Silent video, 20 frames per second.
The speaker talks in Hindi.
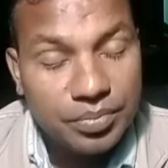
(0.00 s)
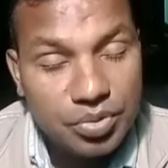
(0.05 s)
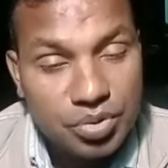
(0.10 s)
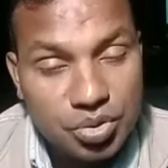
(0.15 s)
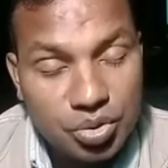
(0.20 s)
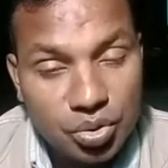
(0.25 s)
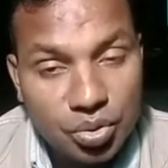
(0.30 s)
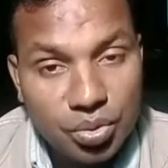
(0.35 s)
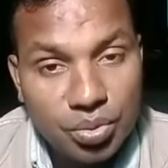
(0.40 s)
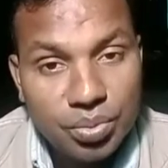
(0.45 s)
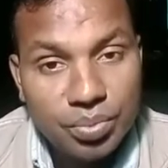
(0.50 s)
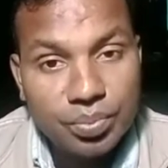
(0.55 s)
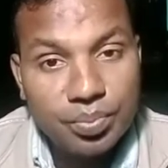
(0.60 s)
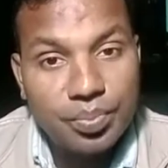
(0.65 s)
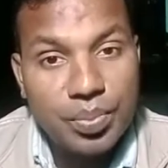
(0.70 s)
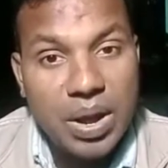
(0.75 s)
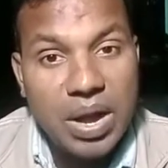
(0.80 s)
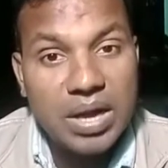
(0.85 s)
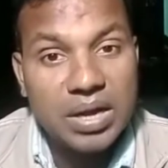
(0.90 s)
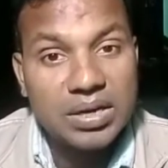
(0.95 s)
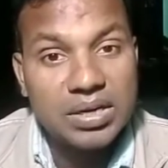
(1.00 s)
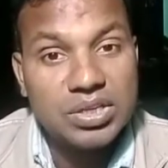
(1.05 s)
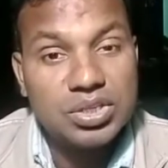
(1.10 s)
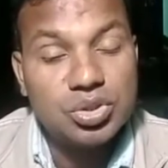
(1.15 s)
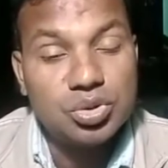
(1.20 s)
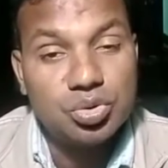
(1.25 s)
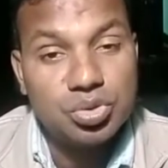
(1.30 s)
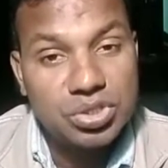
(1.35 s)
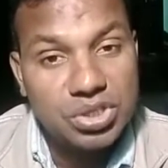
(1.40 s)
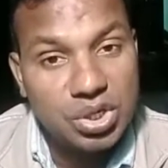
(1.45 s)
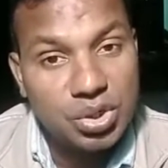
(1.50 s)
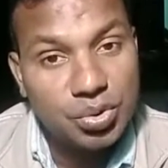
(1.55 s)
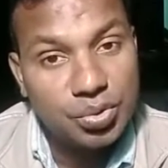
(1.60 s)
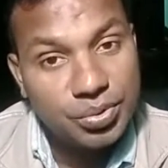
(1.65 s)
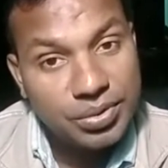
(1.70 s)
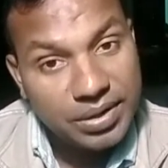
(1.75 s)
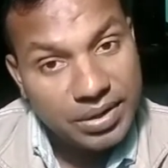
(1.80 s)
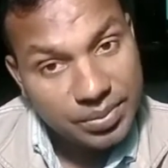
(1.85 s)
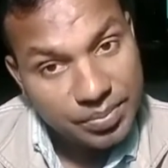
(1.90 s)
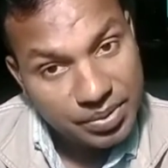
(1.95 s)
उसको बाहर किसी दूसरे
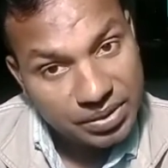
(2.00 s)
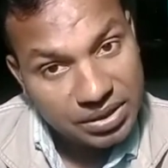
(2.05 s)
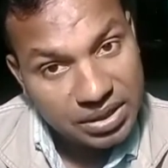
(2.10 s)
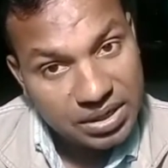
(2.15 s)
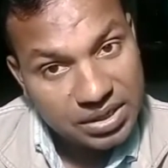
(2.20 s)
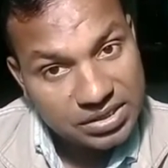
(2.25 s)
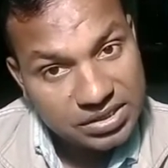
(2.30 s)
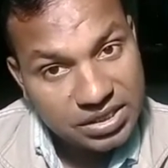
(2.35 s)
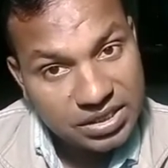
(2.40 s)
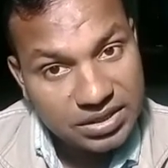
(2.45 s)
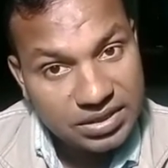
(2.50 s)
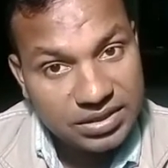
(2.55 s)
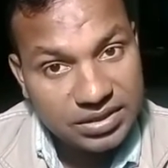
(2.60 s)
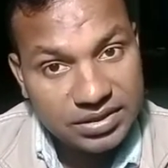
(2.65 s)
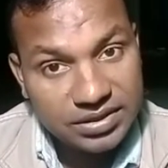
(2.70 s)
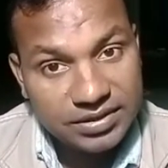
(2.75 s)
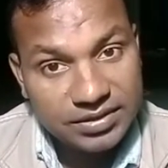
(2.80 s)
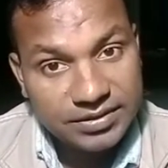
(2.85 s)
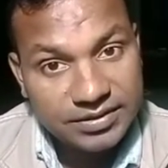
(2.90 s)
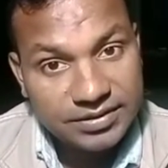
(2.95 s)
को नहीं बताना चाहिए